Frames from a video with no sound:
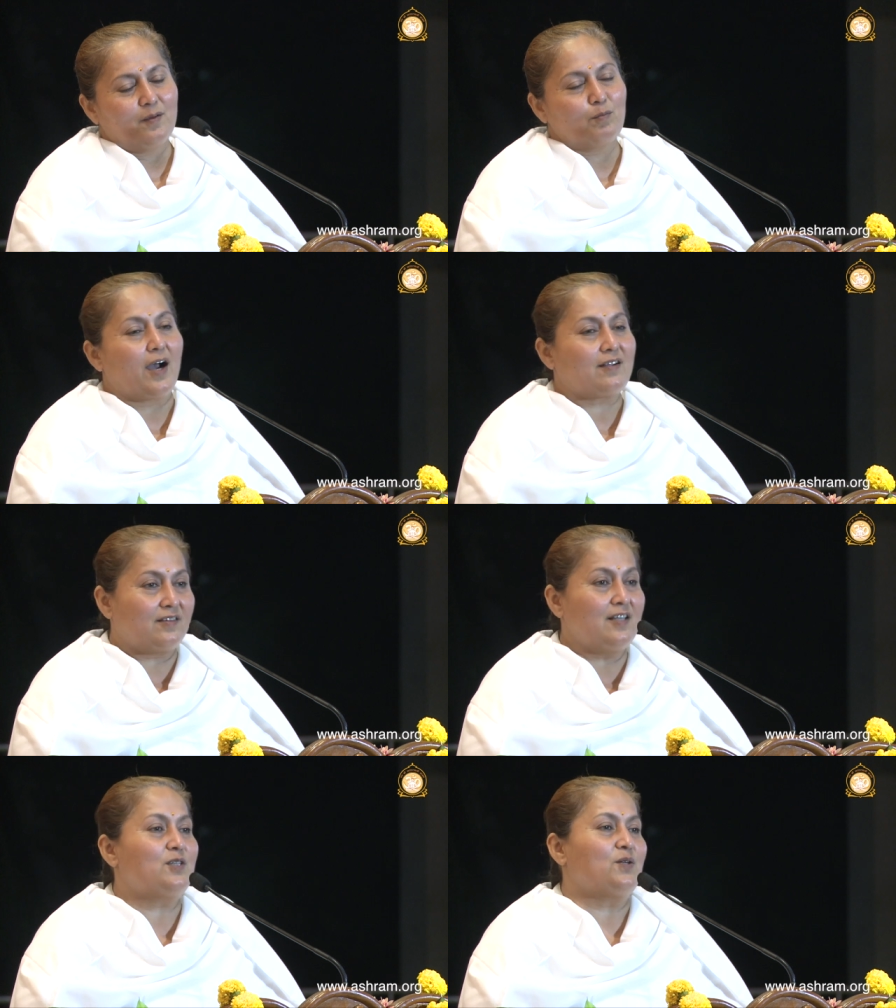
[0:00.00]

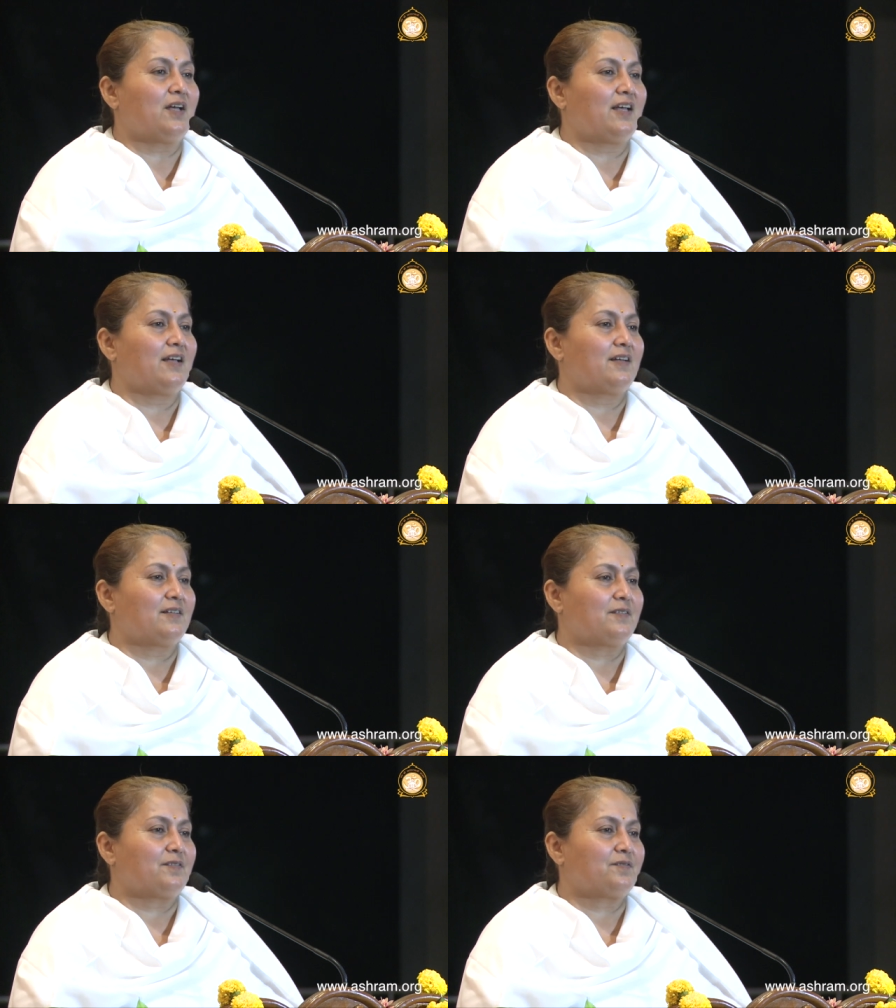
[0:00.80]
भक्ति जो है
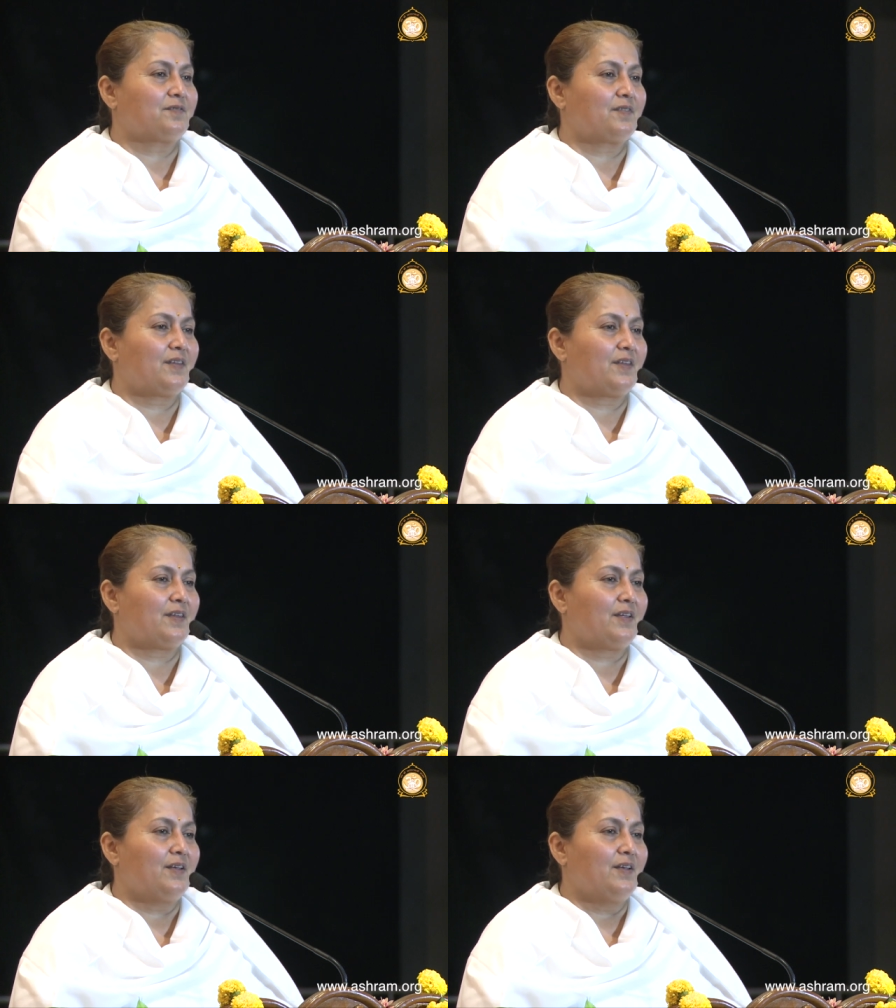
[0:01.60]

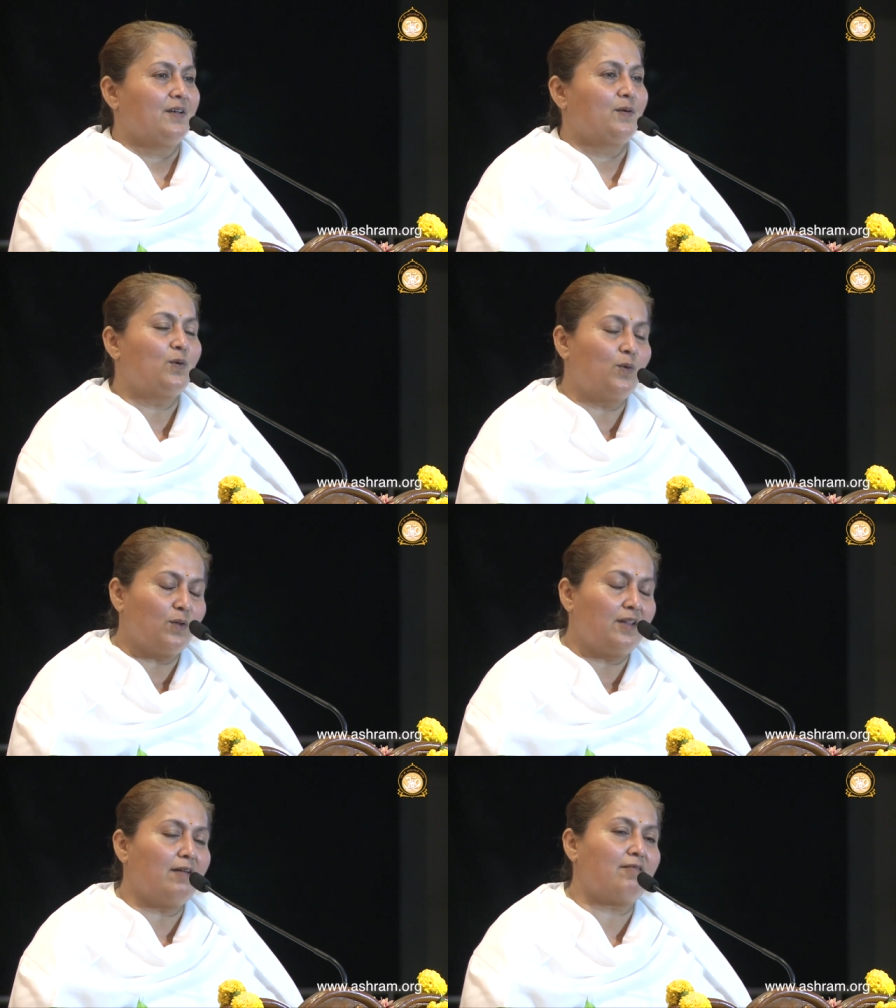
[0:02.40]
वो
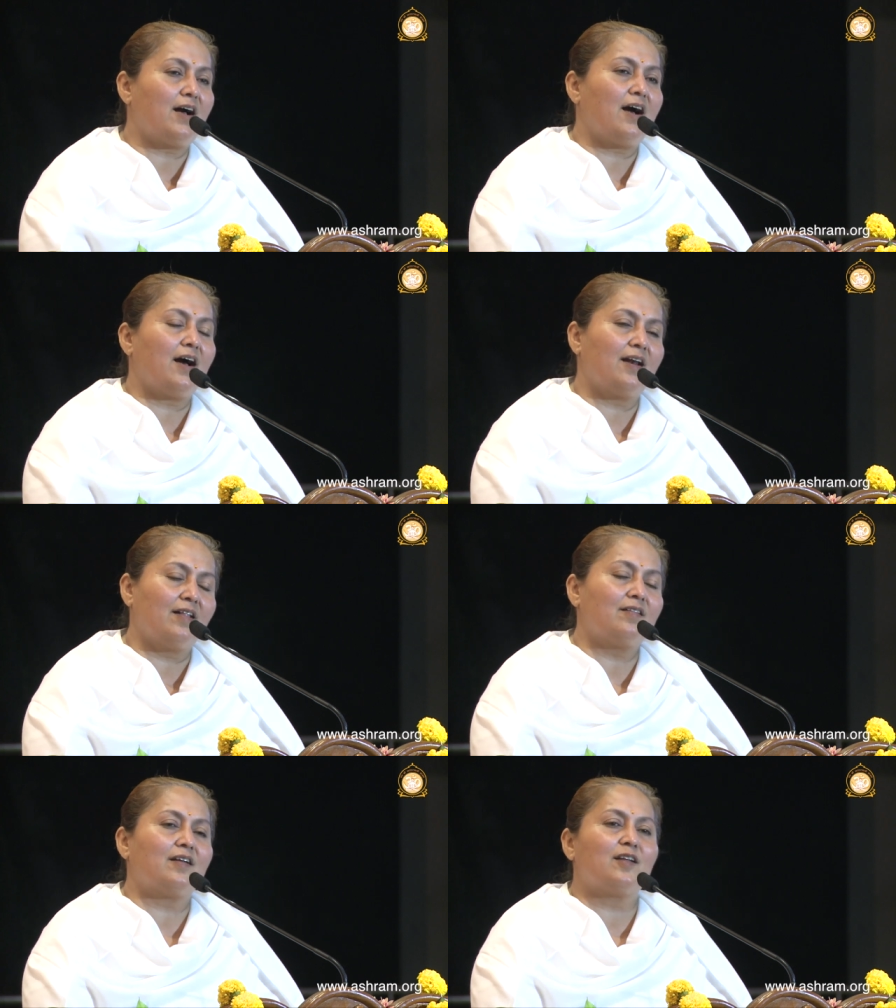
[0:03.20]
गुरुदेव का
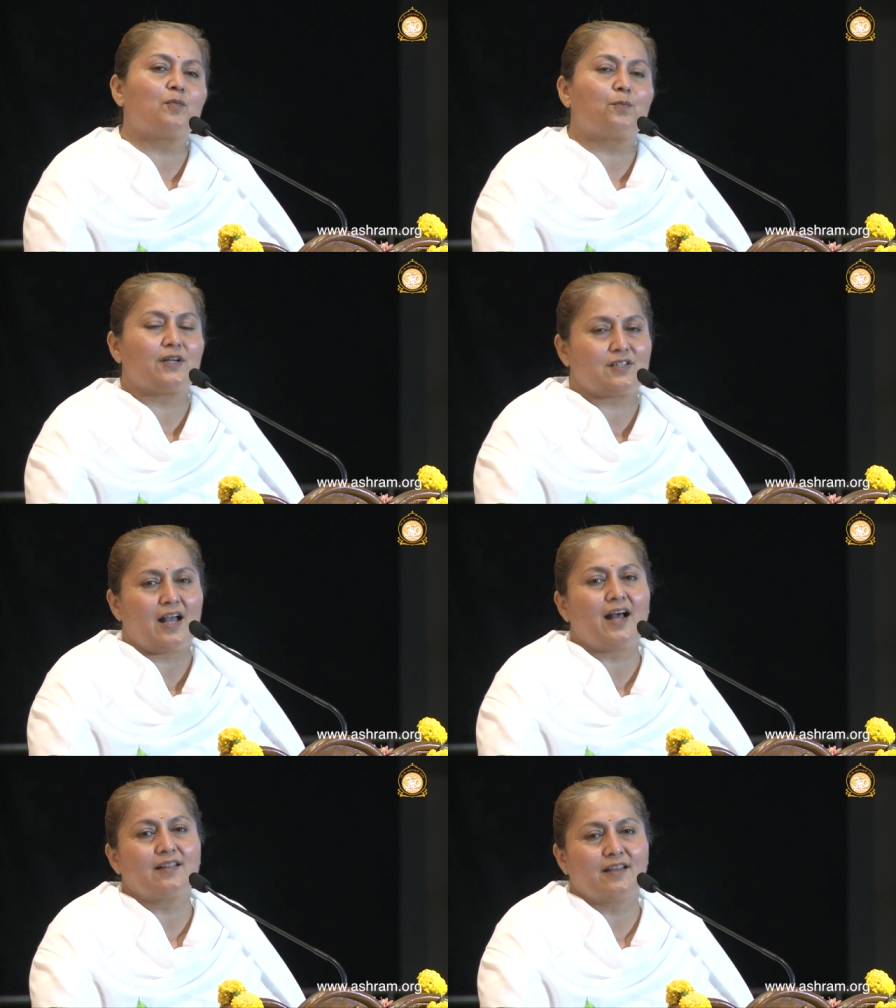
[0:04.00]
अनंत अनंत
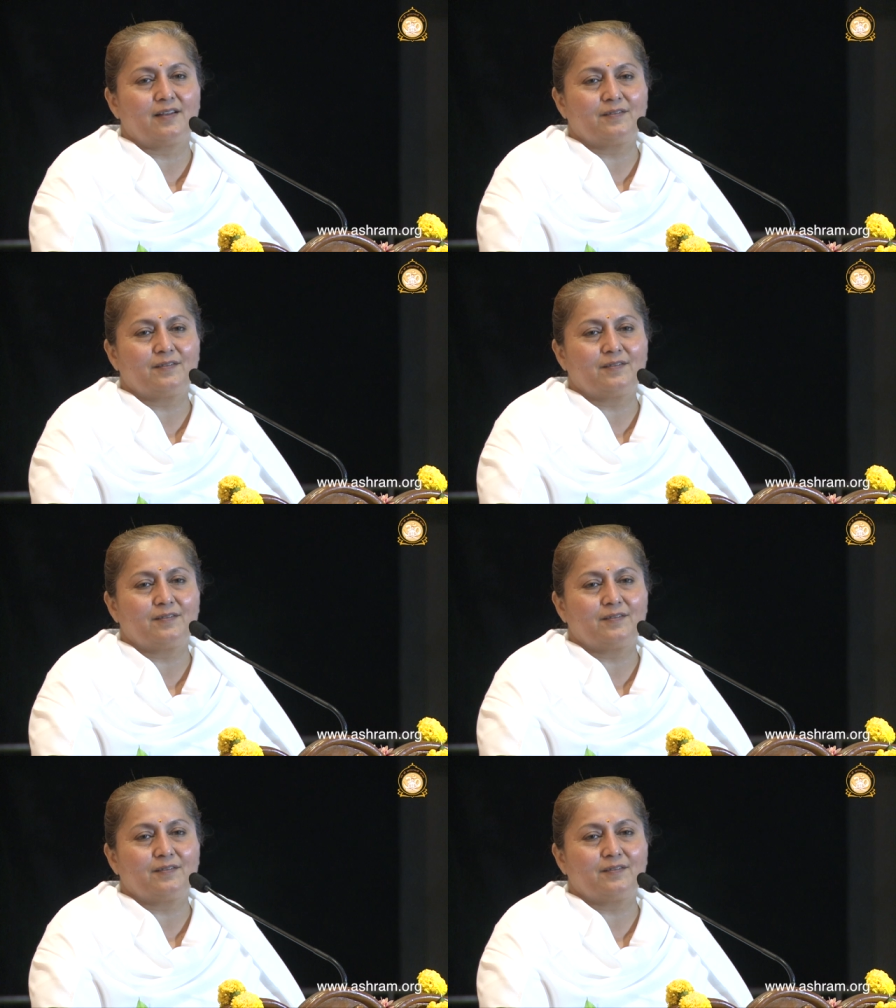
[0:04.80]
प्रसाद है